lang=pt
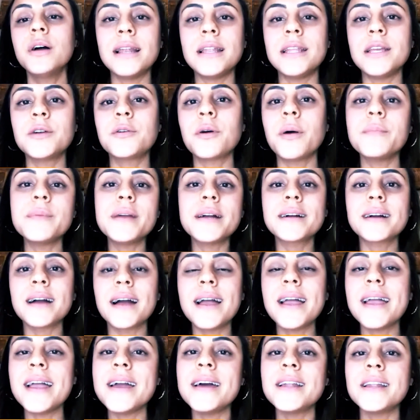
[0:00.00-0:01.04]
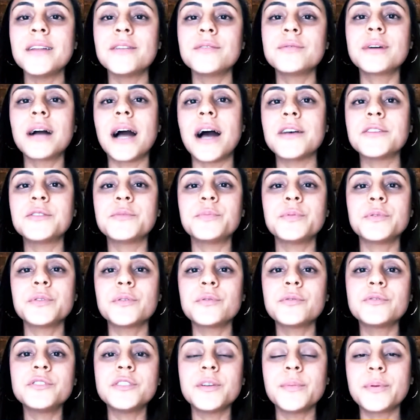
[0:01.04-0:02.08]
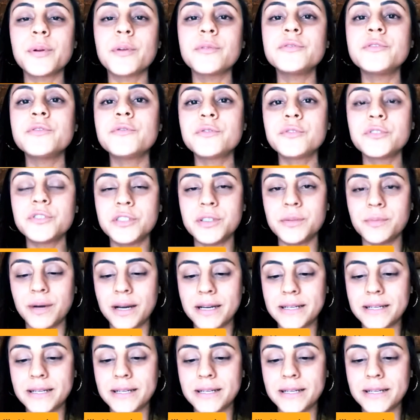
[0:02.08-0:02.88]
ali com a minha carreira, no caso, porque eu não tinha para onde fugir